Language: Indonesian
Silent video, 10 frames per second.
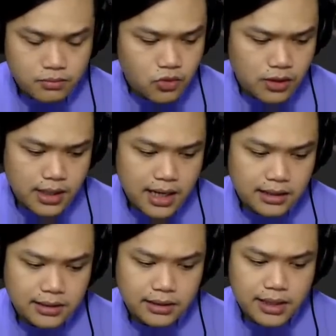
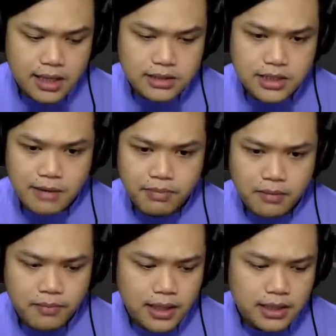bukan tentang
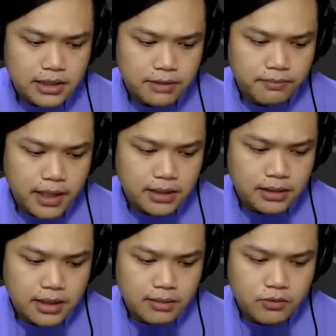siapa paling cepat,
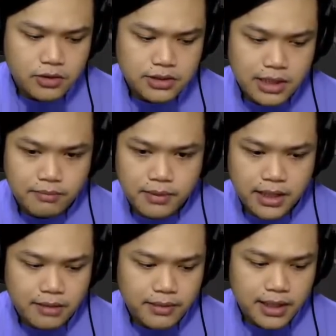namun siapa
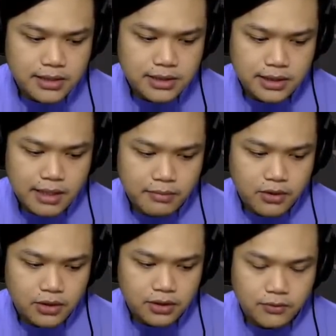yang paling setia
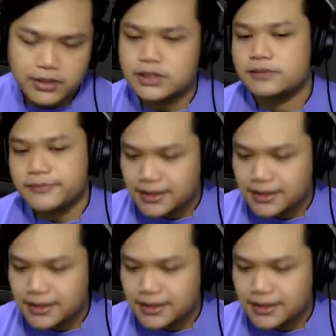menonton. Wish.